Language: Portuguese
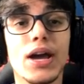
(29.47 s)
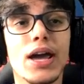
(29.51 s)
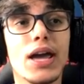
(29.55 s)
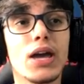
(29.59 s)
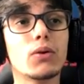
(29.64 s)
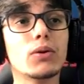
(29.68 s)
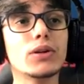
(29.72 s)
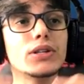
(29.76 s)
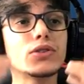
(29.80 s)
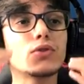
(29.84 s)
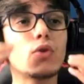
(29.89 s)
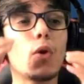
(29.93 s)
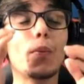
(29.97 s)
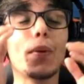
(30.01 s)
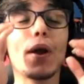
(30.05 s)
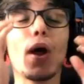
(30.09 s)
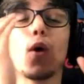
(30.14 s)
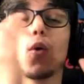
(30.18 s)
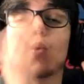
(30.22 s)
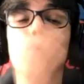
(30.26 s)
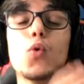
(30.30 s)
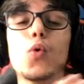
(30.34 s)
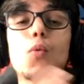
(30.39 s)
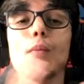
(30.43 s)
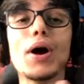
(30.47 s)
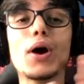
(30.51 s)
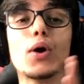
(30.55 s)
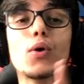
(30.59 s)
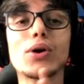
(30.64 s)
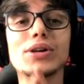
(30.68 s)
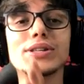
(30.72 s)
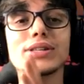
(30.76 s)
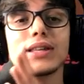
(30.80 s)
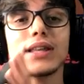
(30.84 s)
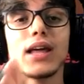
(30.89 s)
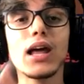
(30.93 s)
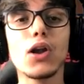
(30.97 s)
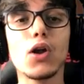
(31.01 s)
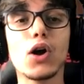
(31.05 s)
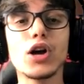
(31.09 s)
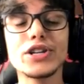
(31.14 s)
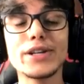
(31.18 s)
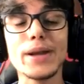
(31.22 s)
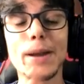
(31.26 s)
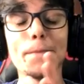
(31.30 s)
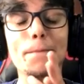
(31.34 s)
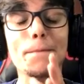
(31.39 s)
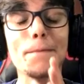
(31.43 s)
E quando você comprar alguma coisa da
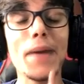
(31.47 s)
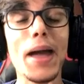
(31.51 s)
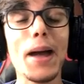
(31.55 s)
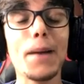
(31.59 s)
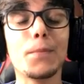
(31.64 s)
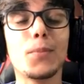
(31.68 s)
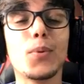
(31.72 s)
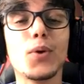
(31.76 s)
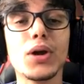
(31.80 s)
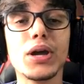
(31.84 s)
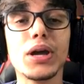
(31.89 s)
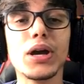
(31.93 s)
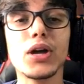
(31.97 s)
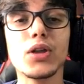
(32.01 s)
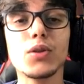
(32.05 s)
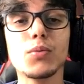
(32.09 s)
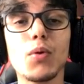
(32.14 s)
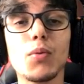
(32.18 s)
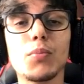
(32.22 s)
loja me apoiando,